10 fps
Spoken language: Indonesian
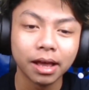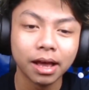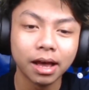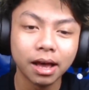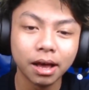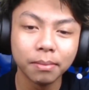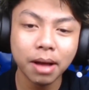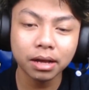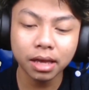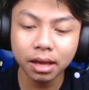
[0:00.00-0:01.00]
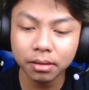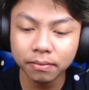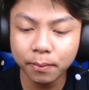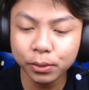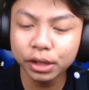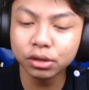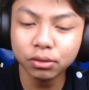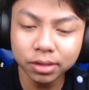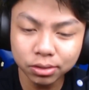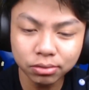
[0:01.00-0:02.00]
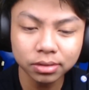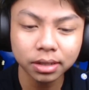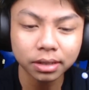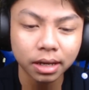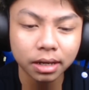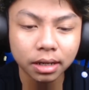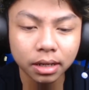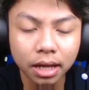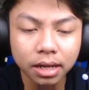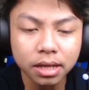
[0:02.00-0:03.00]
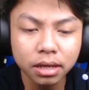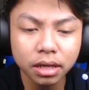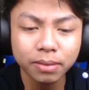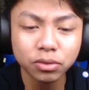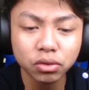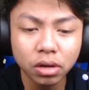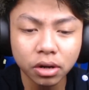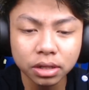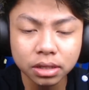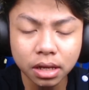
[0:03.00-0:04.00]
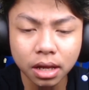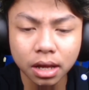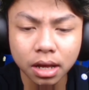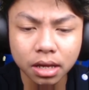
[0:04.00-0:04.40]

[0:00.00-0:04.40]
uh, eh, bug yang favorit gua juga ya. Ini ada yang ngirim juga lewat uh,